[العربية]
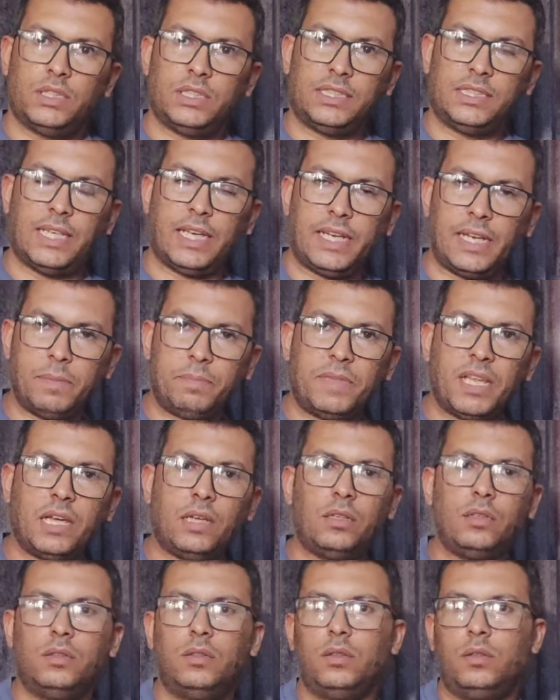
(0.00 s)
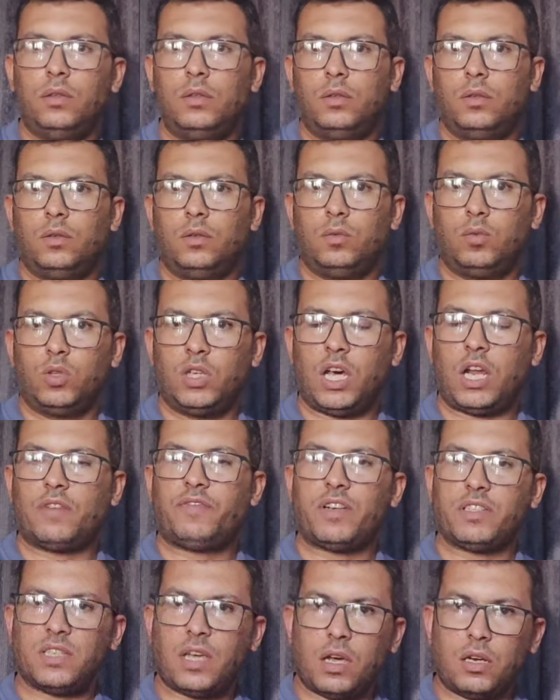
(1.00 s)
ازاي نبدا
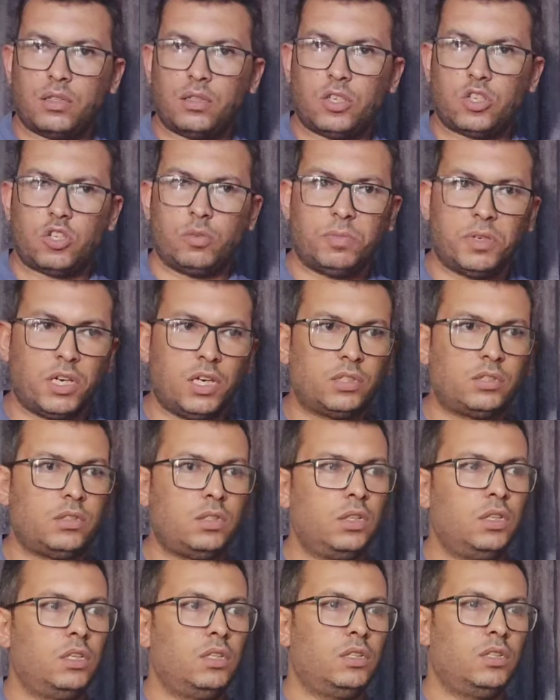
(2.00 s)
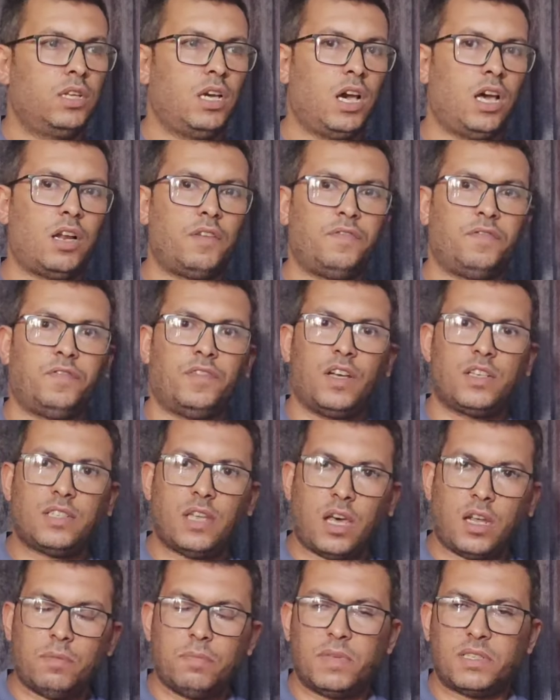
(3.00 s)
ونعرف اسعار التشطيبات نعرف
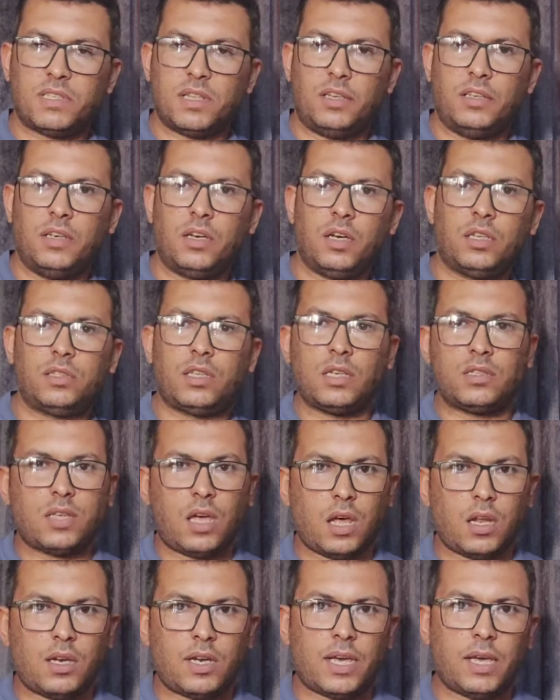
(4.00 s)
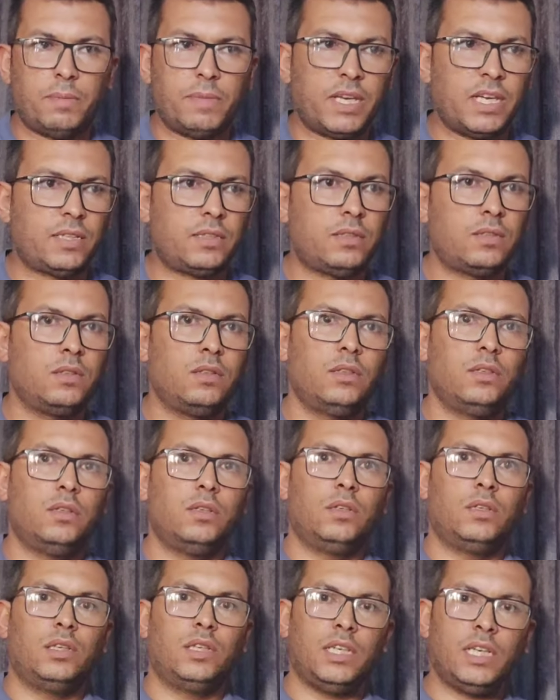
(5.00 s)
اسعار المصنعيات اسعار الخامات
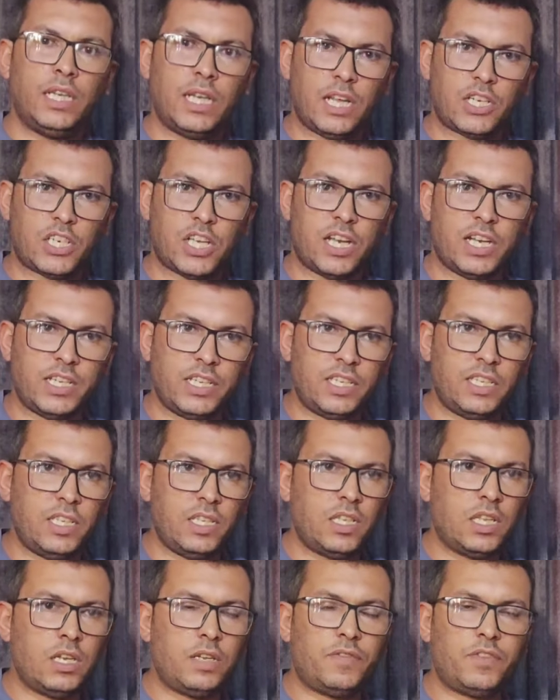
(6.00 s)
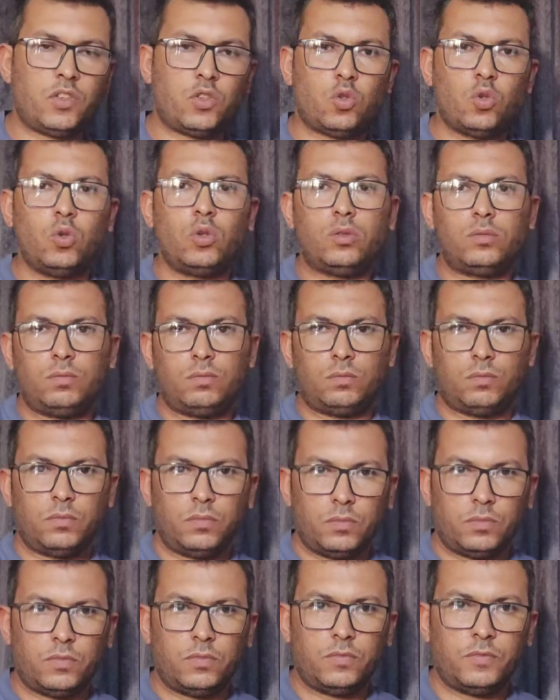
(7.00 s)
ايه الاشكال الجديده اللي في السوق
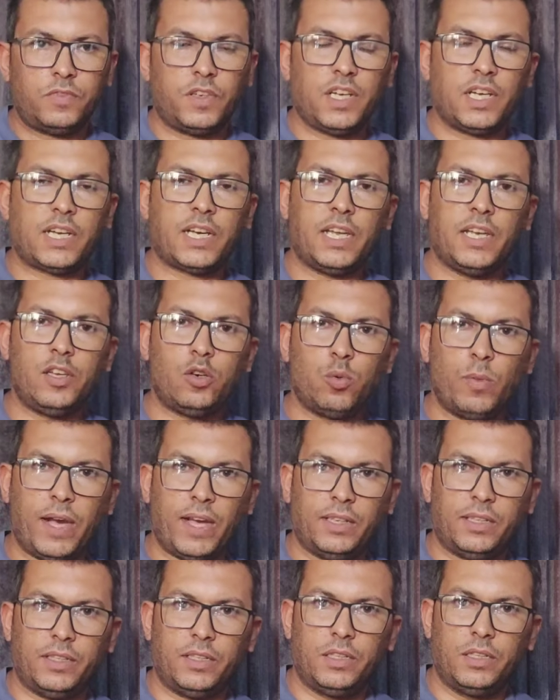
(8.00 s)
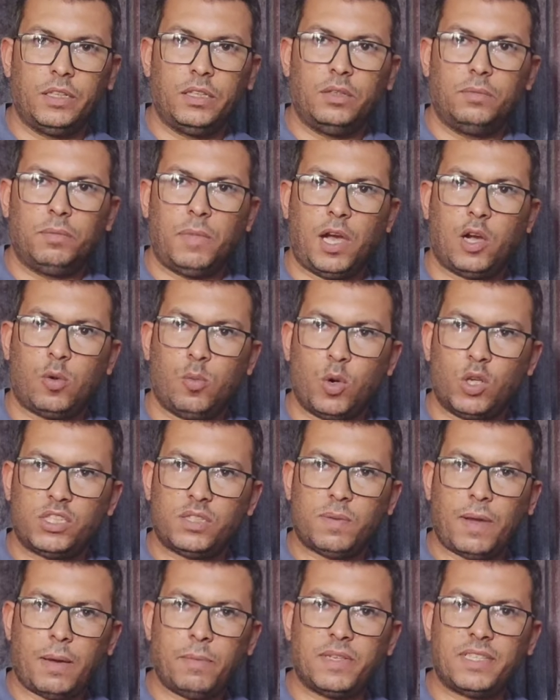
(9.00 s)
فخليكم معانا معاكم
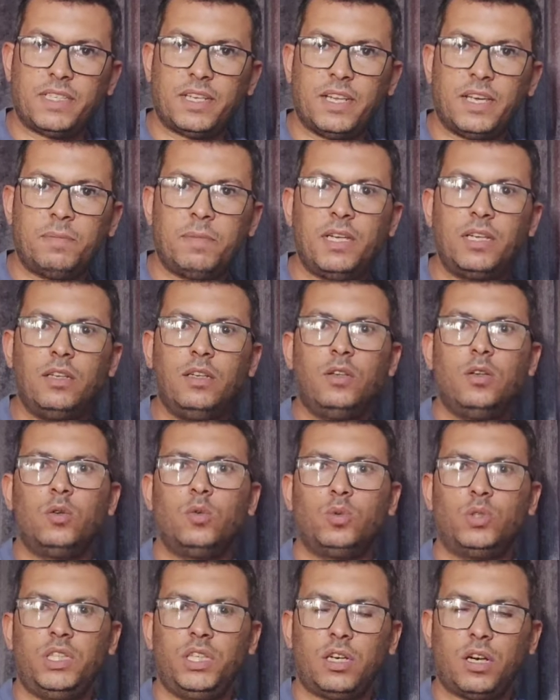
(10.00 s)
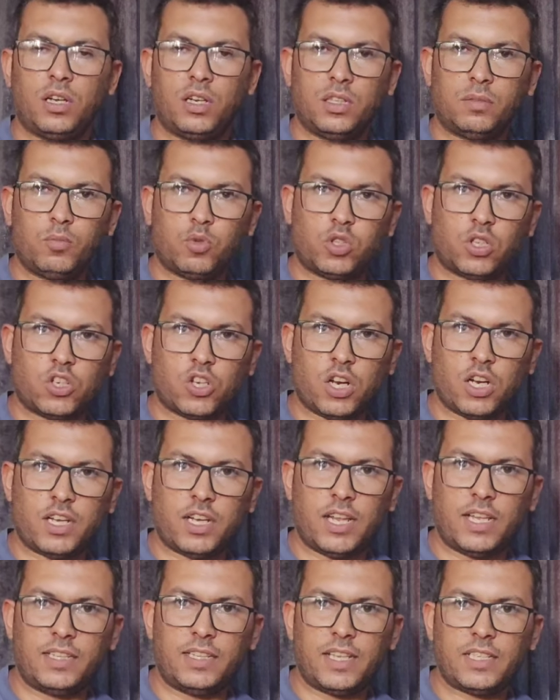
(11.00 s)
مهندس محمد سلامه ودي قناه
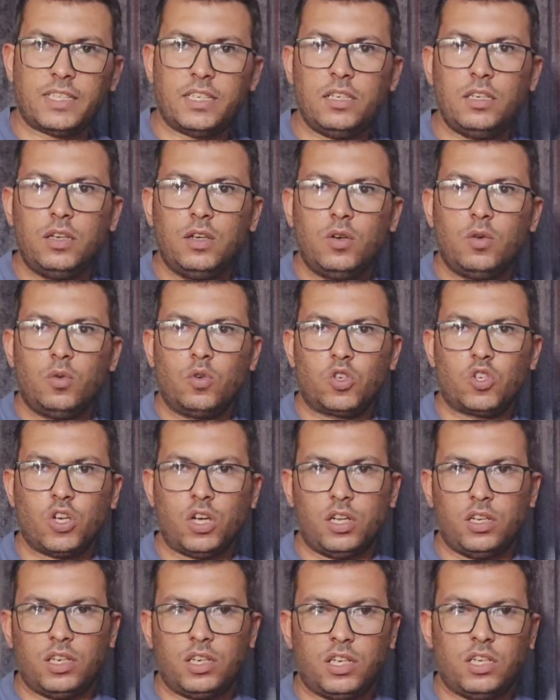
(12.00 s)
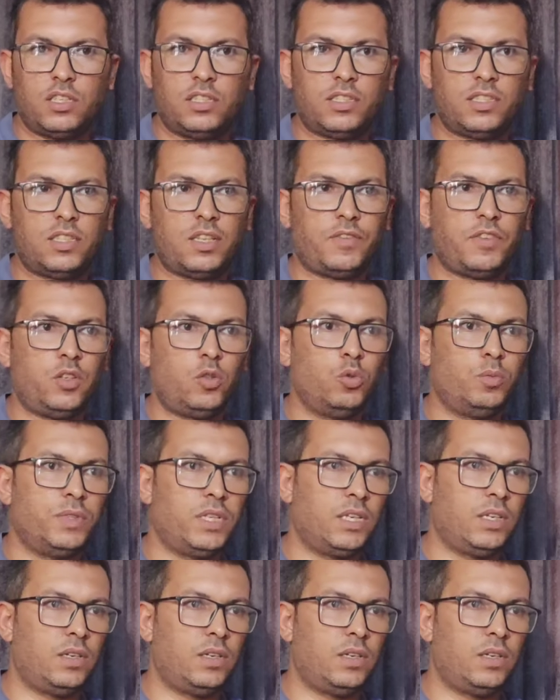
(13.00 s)
مستشارك الهندسي وان شاء الله تستفيدوا من